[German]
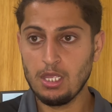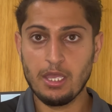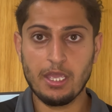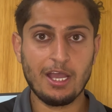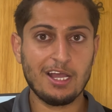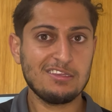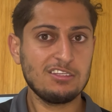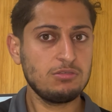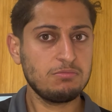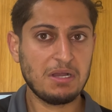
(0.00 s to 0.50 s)

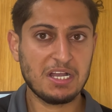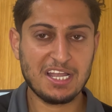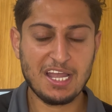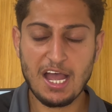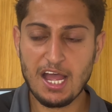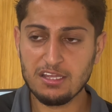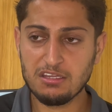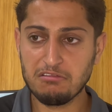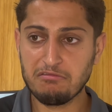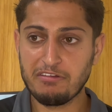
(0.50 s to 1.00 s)
Er hat nicht mal
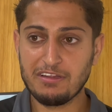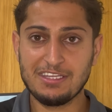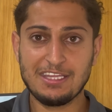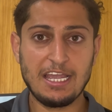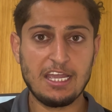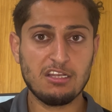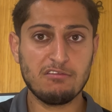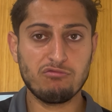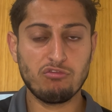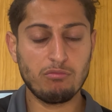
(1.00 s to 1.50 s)
Karten
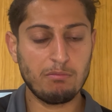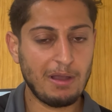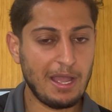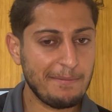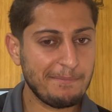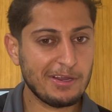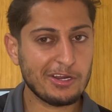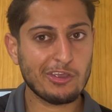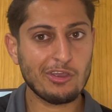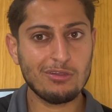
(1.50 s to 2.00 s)
verteilt,
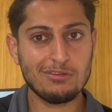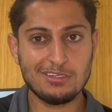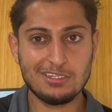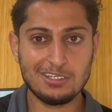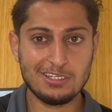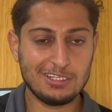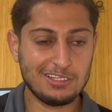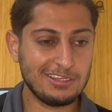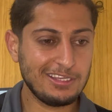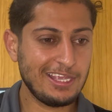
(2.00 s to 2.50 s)
wobei man
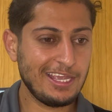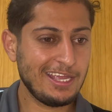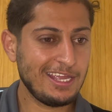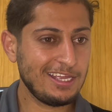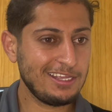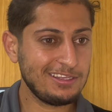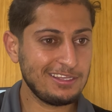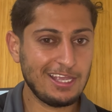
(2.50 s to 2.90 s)
könnte in der,